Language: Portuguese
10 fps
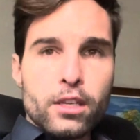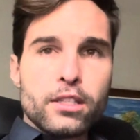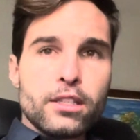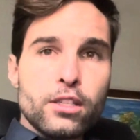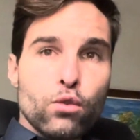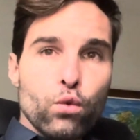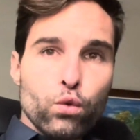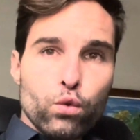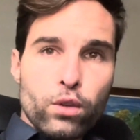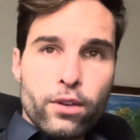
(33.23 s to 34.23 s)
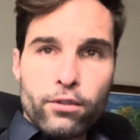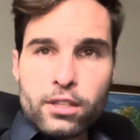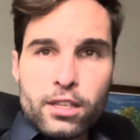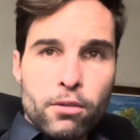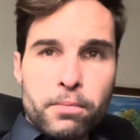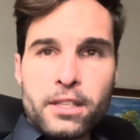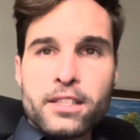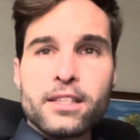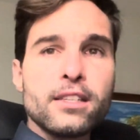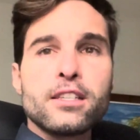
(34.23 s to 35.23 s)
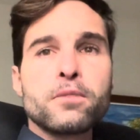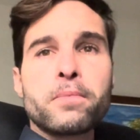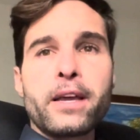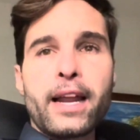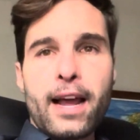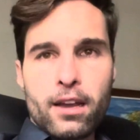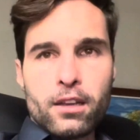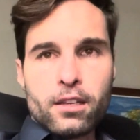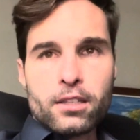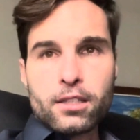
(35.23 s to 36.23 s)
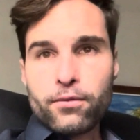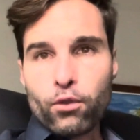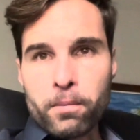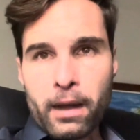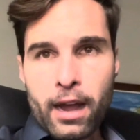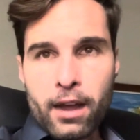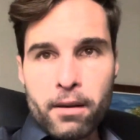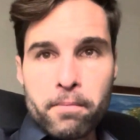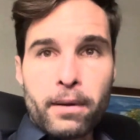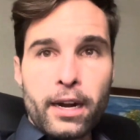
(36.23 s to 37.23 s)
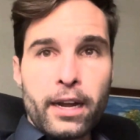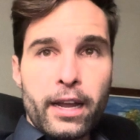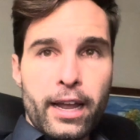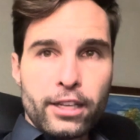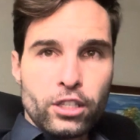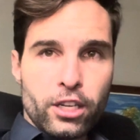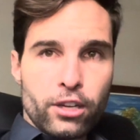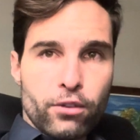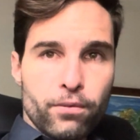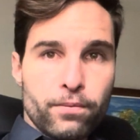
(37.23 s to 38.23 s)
Segundo, que você não precisa esperar se formar para ganhar dinheiro.